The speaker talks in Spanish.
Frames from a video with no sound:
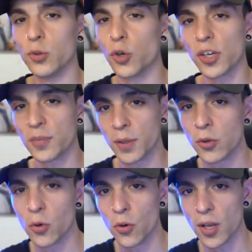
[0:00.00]
Yo
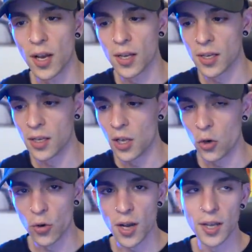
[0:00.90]
respeto lo que haga,
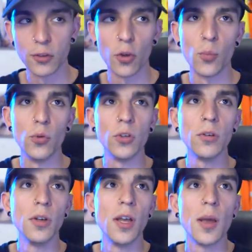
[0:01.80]
lo que haga todo el mundo,